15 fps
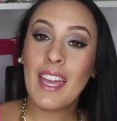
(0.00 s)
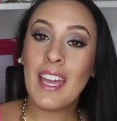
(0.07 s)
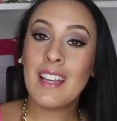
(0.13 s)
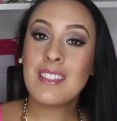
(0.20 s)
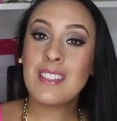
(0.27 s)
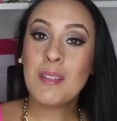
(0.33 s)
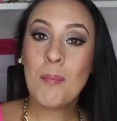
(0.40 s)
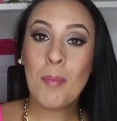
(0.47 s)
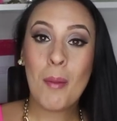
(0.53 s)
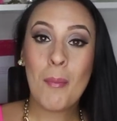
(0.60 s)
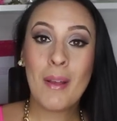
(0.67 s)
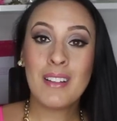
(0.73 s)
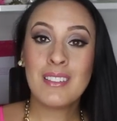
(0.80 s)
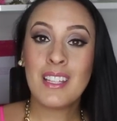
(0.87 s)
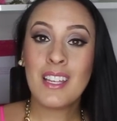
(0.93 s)
Es
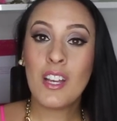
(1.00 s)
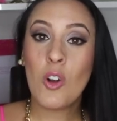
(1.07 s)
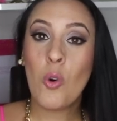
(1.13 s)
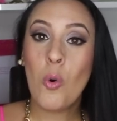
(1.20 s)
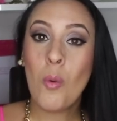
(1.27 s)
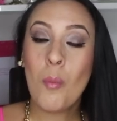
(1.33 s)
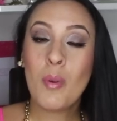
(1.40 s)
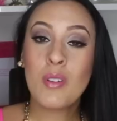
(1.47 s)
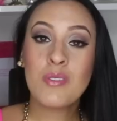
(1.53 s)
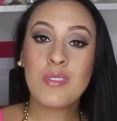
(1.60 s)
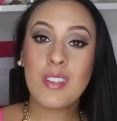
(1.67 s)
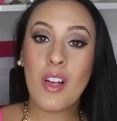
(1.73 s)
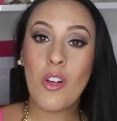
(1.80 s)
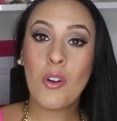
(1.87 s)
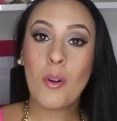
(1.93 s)
simplemente un
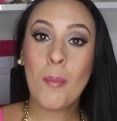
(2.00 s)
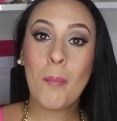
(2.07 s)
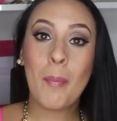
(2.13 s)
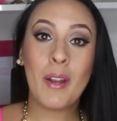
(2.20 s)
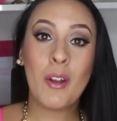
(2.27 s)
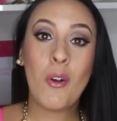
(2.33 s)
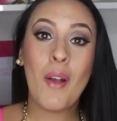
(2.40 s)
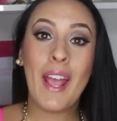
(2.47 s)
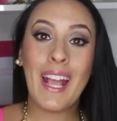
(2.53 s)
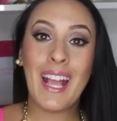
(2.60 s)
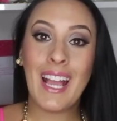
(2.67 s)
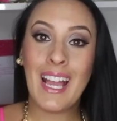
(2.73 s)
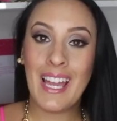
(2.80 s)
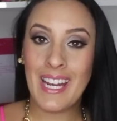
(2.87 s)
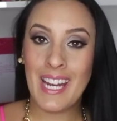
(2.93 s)
bronceador pero
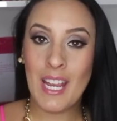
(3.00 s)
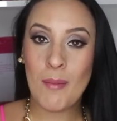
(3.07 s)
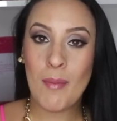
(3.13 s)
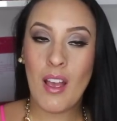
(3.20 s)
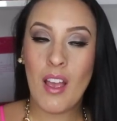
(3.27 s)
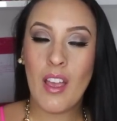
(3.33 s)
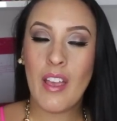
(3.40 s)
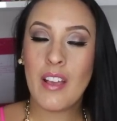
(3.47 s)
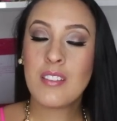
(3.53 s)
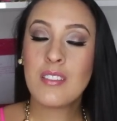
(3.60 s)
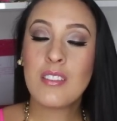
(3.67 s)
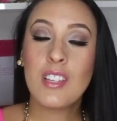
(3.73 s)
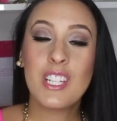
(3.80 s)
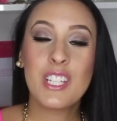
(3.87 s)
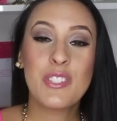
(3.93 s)
en crema.
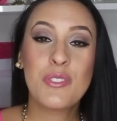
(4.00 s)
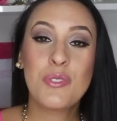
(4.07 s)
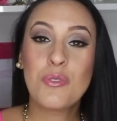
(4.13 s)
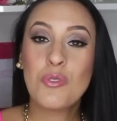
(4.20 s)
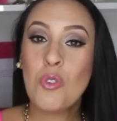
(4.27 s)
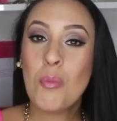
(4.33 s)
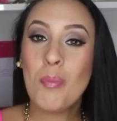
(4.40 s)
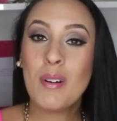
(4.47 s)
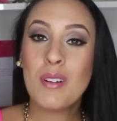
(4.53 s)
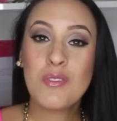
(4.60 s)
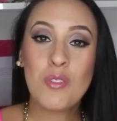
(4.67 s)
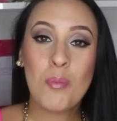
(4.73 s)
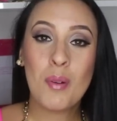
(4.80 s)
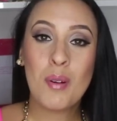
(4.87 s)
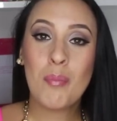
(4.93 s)
Es súper
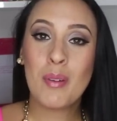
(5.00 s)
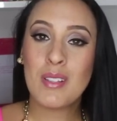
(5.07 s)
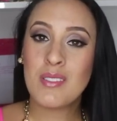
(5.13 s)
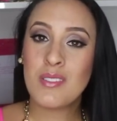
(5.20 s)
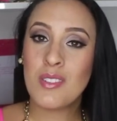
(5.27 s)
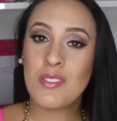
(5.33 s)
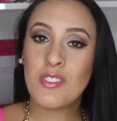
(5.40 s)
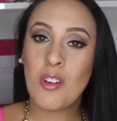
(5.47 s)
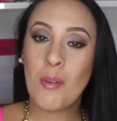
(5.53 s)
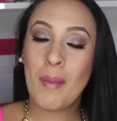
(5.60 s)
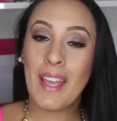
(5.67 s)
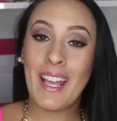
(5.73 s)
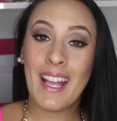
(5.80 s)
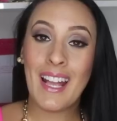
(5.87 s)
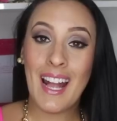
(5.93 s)
súper precioso,
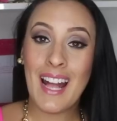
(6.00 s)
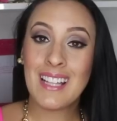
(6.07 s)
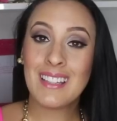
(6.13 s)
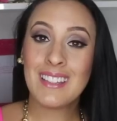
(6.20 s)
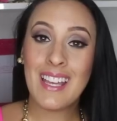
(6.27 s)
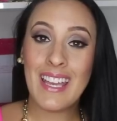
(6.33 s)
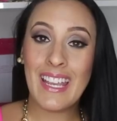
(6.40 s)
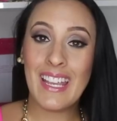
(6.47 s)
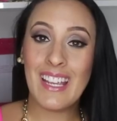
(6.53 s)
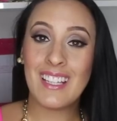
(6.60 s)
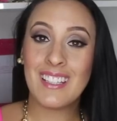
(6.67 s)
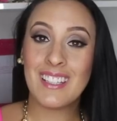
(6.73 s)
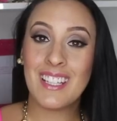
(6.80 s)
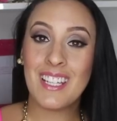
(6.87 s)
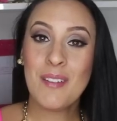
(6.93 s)
me encanta
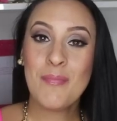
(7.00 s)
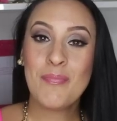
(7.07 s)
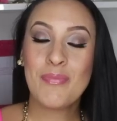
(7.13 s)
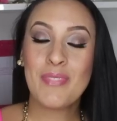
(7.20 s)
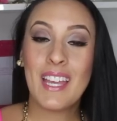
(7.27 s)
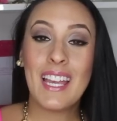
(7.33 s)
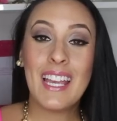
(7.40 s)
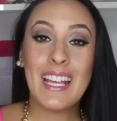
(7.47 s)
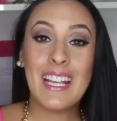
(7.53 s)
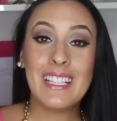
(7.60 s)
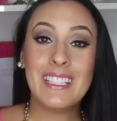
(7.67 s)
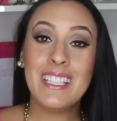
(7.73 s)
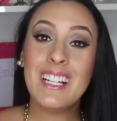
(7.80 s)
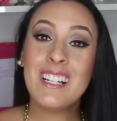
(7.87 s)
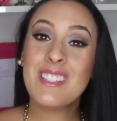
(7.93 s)
este.
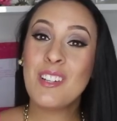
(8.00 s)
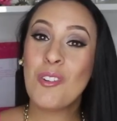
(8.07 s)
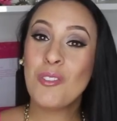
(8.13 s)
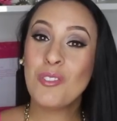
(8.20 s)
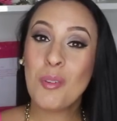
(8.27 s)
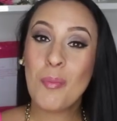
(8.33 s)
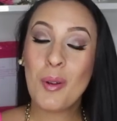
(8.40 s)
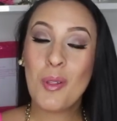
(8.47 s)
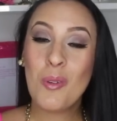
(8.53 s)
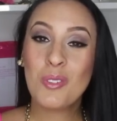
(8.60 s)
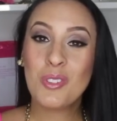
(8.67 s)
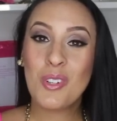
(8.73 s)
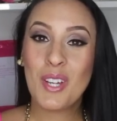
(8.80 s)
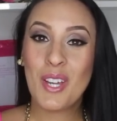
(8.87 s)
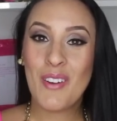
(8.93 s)
Y el segundo
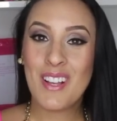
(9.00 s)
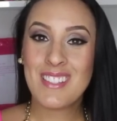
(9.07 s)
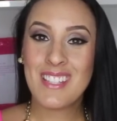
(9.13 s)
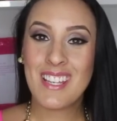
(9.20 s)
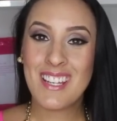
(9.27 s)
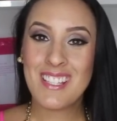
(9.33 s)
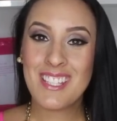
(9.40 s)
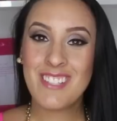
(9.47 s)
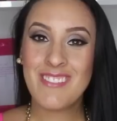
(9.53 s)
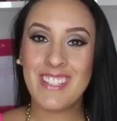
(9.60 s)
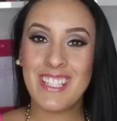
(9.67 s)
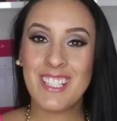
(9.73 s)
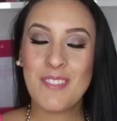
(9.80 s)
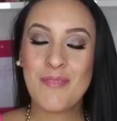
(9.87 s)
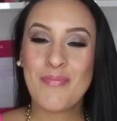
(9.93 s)
producto que vas a
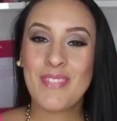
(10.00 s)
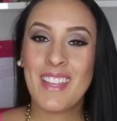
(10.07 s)
recibir